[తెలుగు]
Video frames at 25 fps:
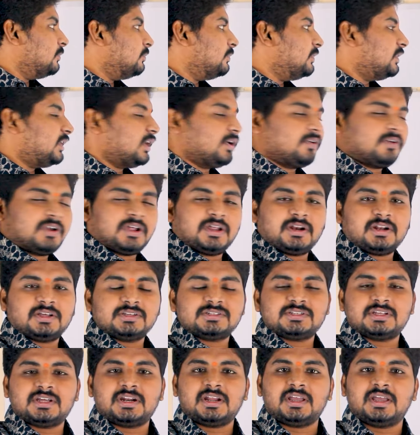మీరు ఎవరైనా
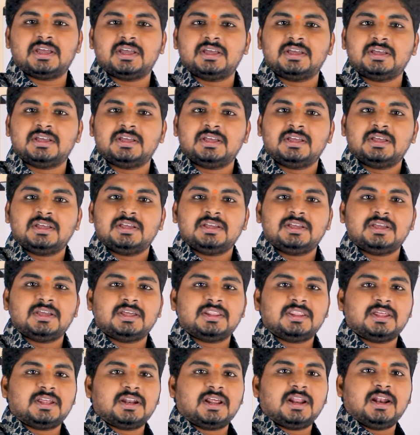సరే
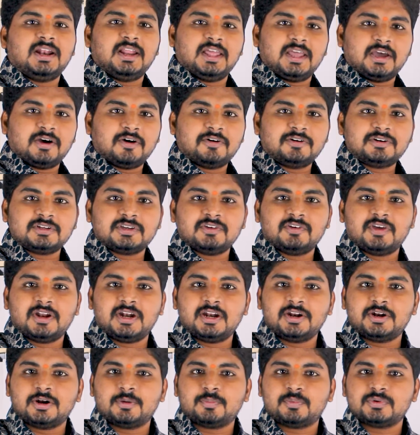ఏదైనా లేఅవుట్కి
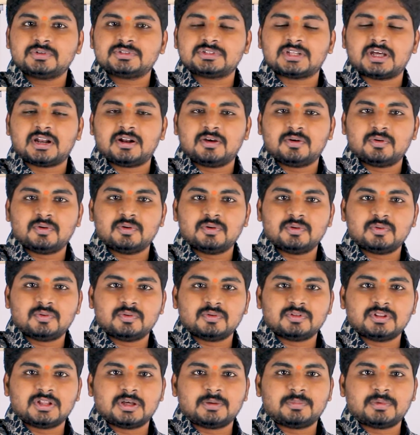వెళ్ళినప్పుడు స్థలం
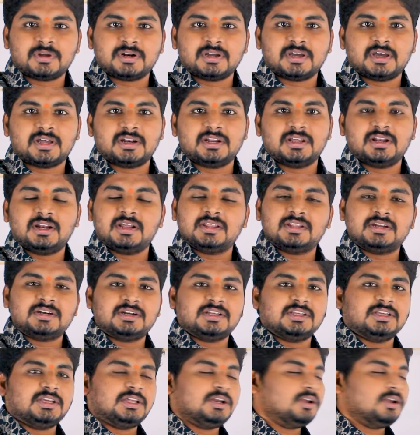కొనుక్కుందామని కానీ లేదంటే